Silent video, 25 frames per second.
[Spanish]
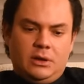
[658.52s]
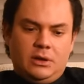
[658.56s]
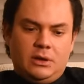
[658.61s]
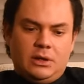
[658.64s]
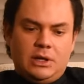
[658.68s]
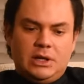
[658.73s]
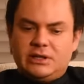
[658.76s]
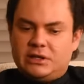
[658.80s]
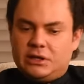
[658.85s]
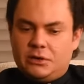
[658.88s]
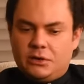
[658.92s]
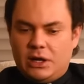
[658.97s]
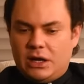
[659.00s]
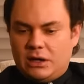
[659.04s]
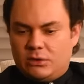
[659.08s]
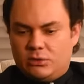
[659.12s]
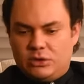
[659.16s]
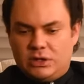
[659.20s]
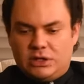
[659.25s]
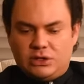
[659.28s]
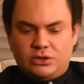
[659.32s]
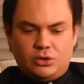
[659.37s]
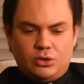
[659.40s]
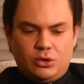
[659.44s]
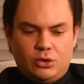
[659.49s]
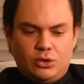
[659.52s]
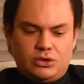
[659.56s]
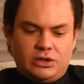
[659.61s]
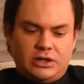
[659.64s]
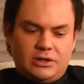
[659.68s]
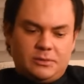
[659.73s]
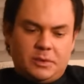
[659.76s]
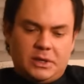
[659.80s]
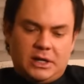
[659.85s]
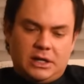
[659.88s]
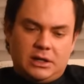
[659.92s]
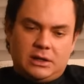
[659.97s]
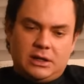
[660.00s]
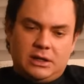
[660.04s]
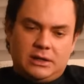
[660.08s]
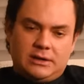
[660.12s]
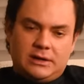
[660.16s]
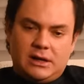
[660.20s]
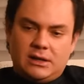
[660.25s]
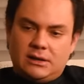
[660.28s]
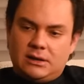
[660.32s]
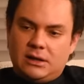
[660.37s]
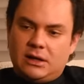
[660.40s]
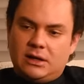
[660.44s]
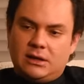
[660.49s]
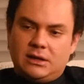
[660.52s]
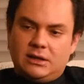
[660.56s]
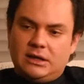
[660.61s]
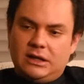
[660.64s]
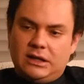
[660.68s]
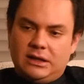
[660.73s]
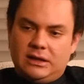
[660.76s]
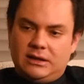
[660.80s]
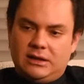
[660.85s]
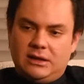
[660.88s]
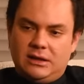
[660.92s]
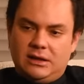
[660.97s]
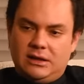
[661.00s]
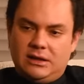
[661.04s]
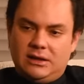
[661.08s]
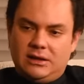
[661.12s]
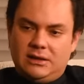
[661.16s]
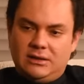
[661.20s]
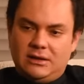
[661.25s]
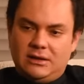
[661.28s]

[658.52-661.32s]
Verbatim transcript: le llevé algunas cosas para que él tratara de,